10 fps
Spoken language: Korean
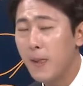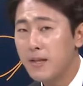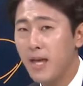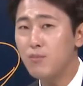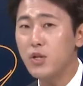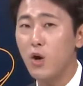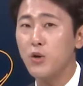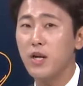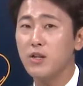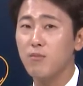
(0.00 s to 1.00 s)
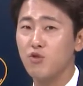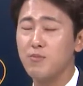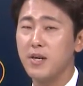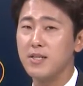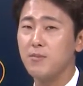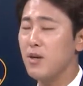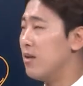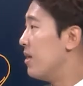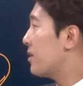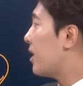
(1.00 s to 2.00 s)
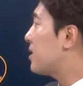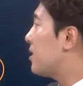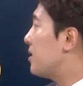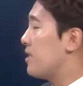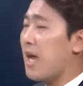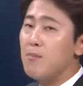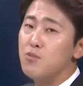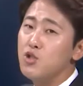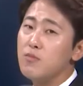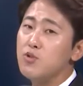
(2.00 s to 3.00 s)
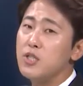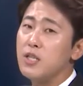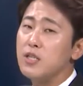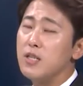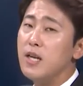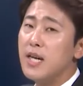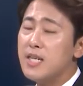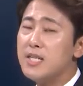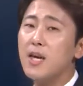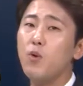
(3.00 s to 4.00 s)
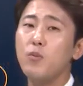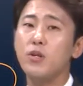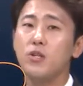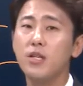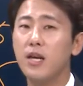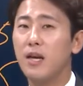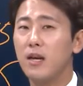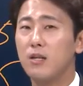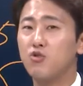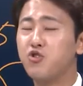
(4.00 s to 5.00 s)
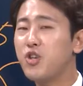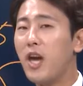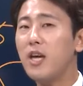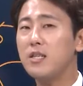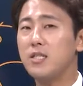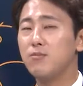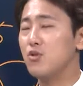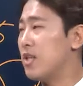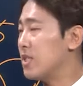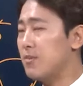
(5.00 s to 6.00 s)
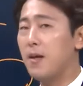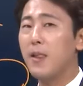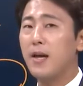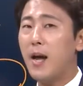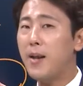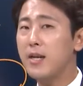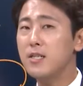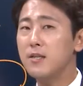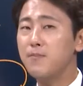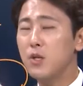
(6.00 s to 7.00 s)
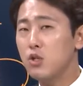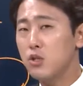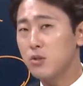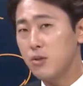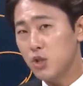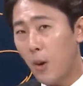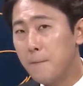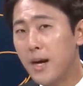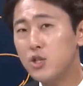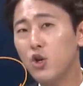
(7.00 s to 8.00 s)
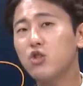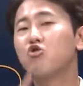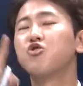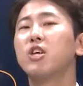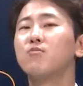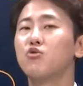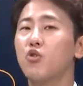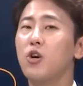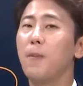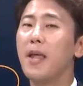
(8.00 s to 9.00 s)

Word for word: 세부 내용이라는 게 무슨 말이냐면 사실 이 단문형 문제는 크게 보면은 두 개의 질문이 나지만 하나는 전반적인 주제를 묻고요.